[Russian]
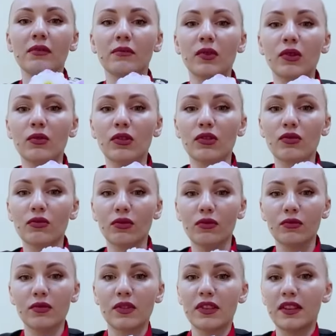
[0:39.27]
Мы только что одну
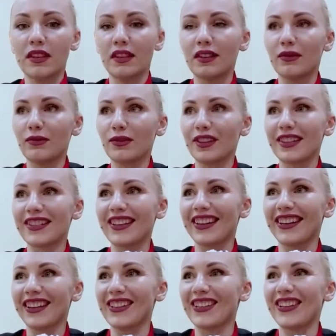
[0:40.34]
съели тут с
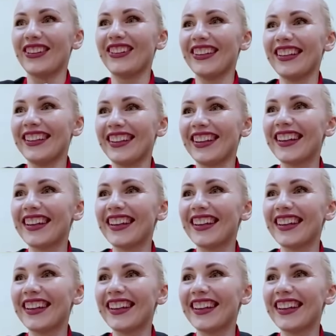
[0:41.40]
хозяйкой студии.